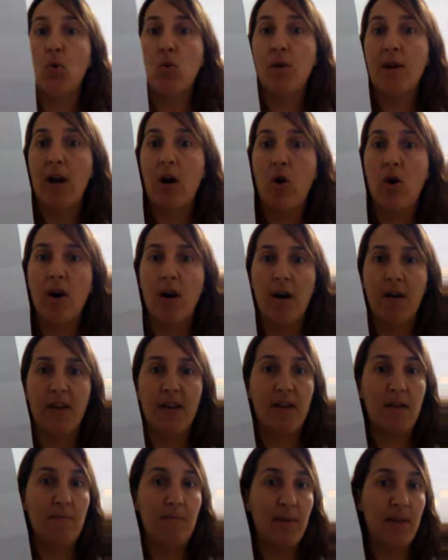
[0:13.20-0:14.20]
una hoja de
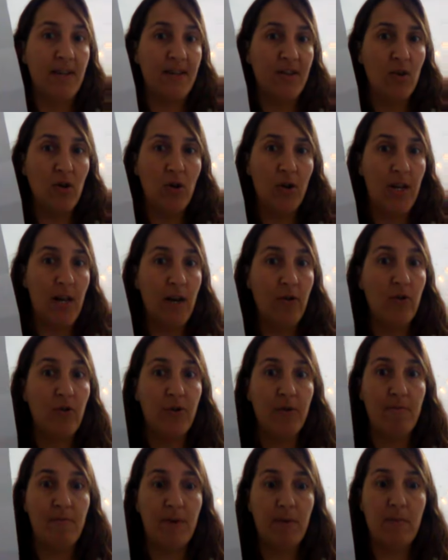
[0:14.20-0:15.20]
impresora
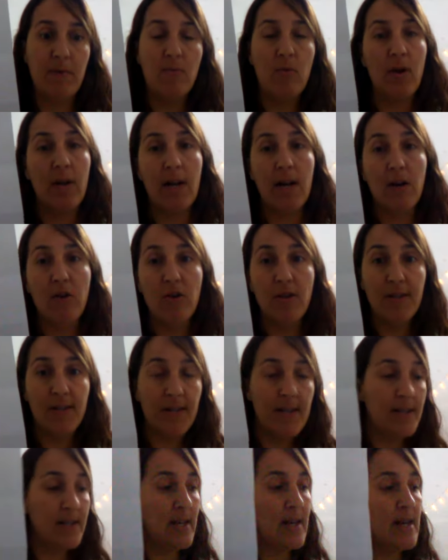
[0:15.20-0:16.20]
donde imprimimos las
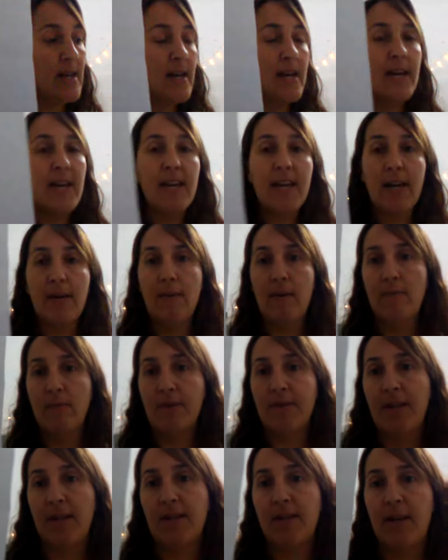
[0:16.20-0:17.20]
cosas. ¿Y qué
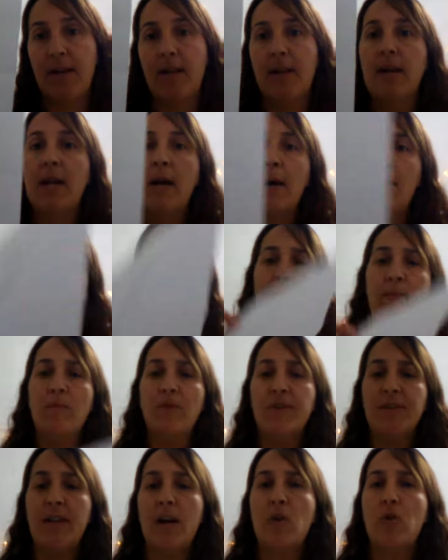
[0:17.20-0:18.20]
vamos a hacer?
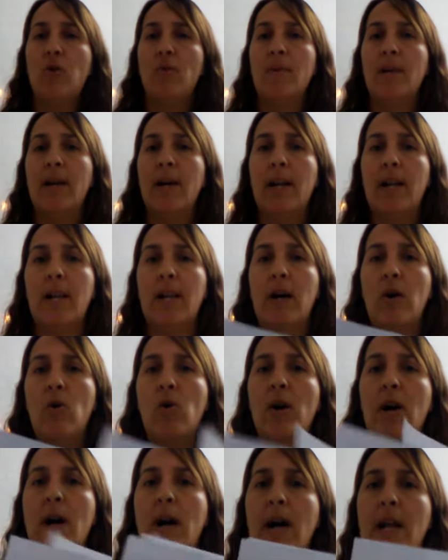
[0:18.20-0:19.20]
Vamos a doblar la
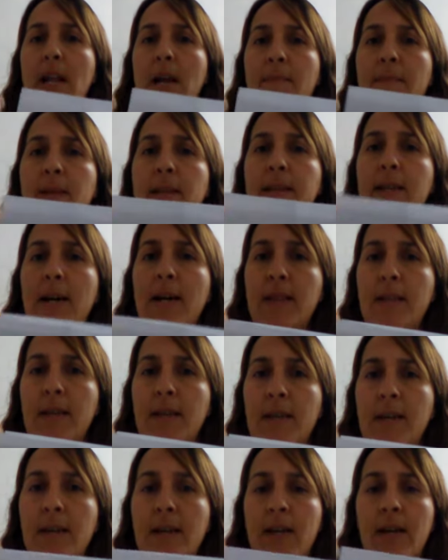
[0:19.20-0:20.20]
hoja a la mitad,
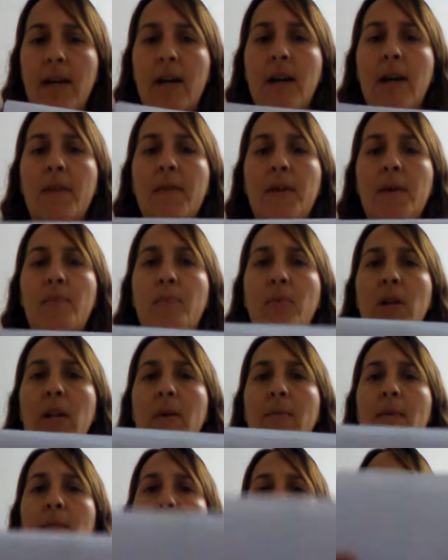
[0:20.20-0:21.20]
después la
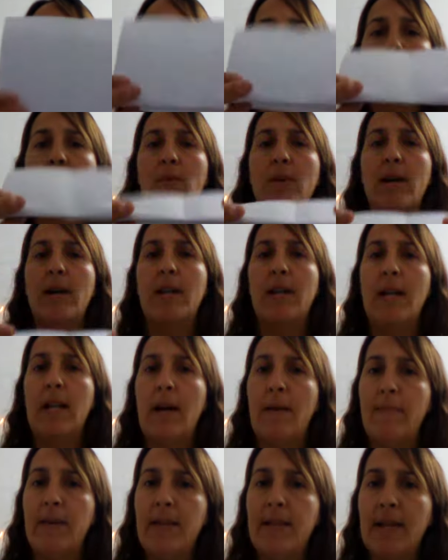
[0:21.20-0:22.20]
vamos a doblar a
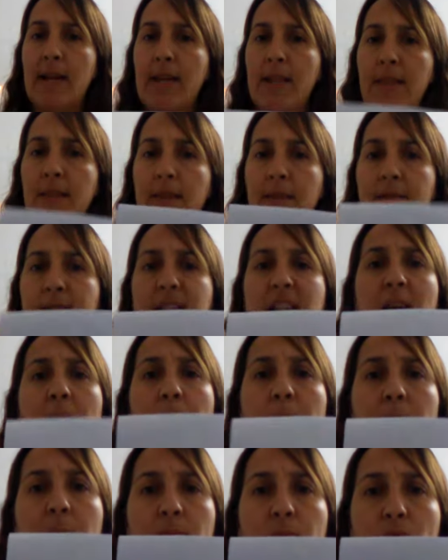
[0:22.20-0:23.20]
la mitad,
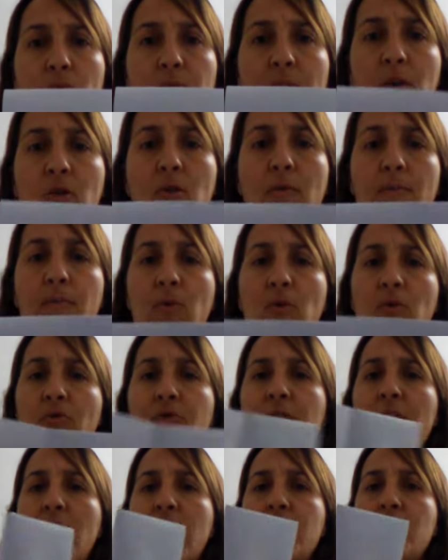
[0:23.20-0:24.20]
siempre punta con
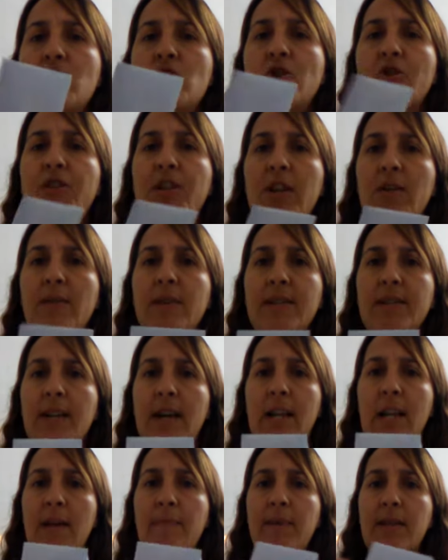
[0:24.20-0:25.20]
punta y otra vez a
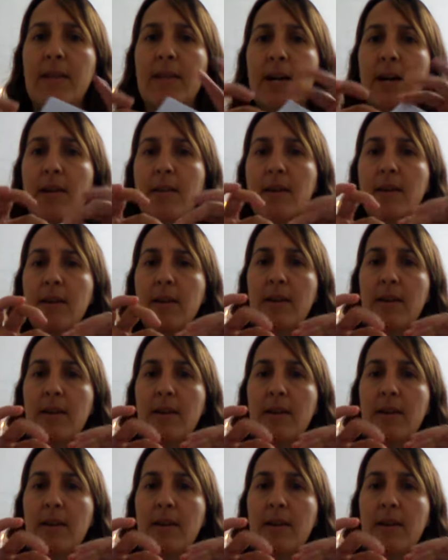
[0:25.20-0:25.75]
la mitad